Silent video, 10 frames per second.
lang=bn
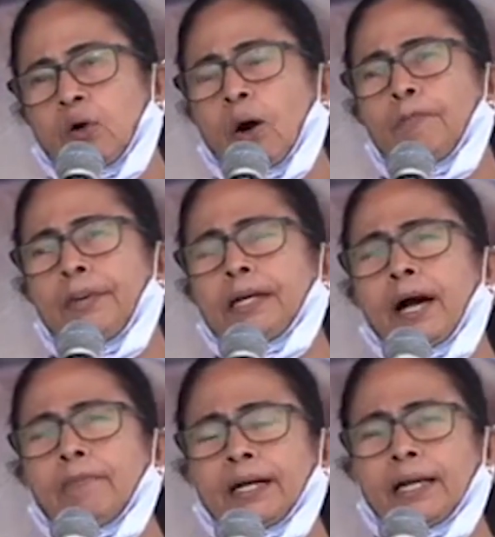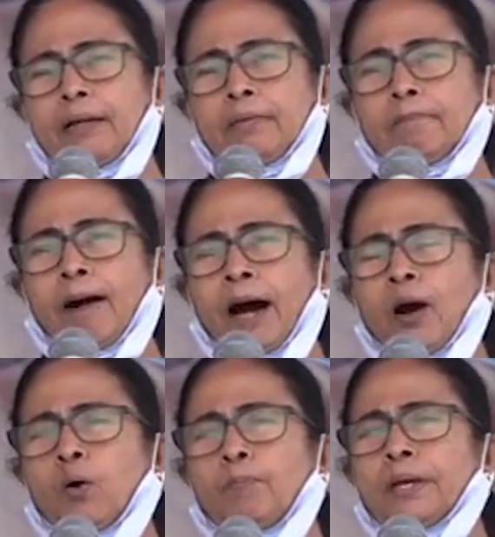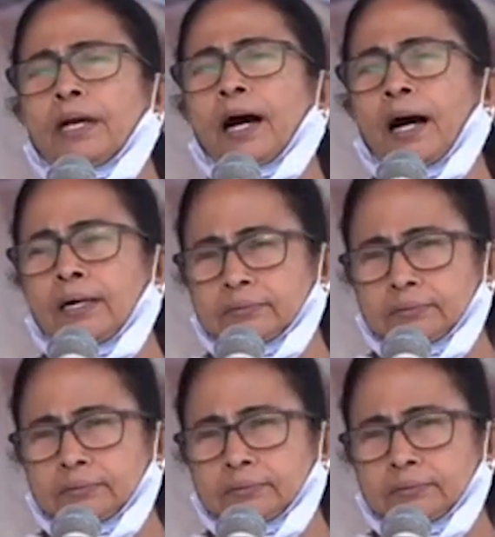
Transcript: অম্বিকা মানে মা অম্বিকা